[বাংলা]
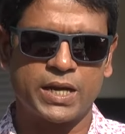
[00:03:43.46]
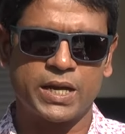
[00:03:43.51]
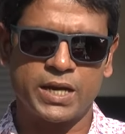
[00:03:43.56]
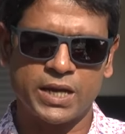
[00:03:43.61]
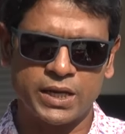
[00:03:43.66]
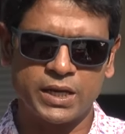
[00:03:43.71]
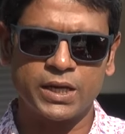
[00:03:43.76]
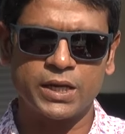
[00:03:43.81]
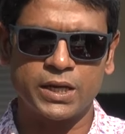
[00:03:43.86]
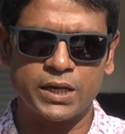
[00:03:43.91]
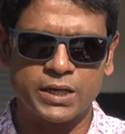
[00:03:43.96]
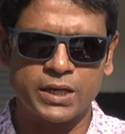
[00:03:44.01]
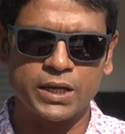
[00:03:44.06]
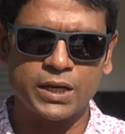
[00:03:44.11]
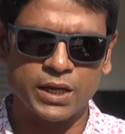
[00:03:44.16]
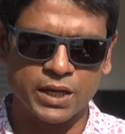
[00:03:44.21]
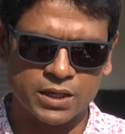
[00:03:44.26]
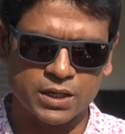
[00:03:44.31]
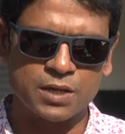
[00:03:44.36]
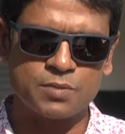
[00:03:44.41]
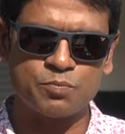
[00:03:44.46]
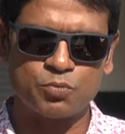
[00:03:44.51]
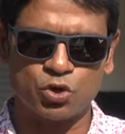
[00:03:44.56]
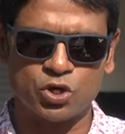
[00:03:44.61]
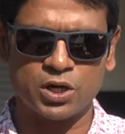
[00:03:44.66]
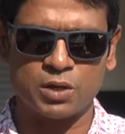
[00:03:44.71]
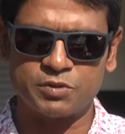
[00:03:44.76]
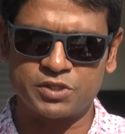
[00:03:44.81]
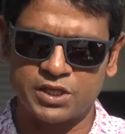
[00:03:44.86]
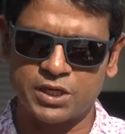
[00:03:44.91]
এখানে এখানে একটা
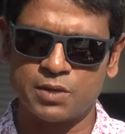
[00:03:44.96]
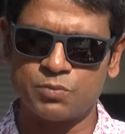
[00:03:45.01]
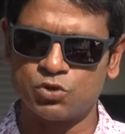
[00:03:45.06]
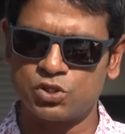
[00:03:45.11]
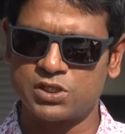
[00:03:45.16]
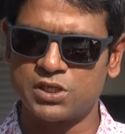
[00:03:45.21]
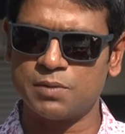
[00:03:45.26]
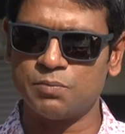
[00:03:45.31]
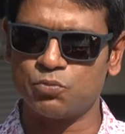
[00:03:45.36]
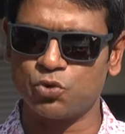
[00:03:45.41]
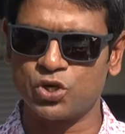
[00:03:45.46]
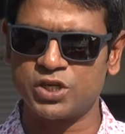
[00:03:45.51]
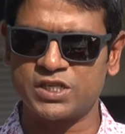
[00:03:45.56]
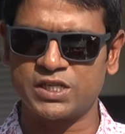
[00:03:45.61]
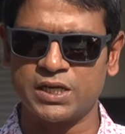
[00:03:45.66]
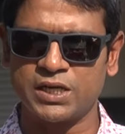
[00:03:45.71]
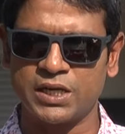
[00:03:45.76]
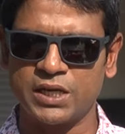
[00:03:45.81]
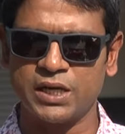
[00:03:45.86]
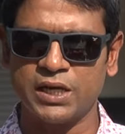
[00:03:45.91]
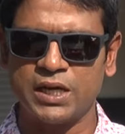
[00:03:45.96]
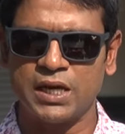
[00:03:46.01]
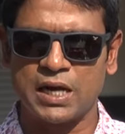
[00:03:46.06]
ইম্পর্টেন্ট আমি সেটাই বলছিলাম বরিশালে